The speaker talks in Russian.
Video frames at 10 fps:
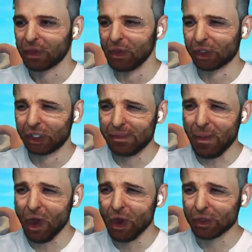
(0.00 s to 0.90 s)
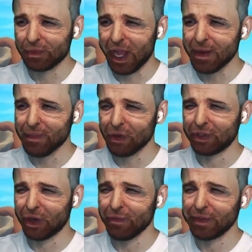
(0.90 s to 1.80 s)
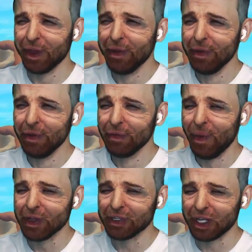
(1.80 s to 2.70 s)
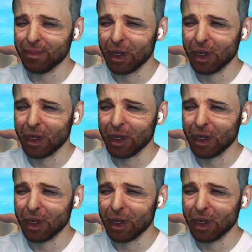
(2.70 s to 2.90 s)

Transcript: Юнош, не поможешь мне, дай бог здоровья. Спасибо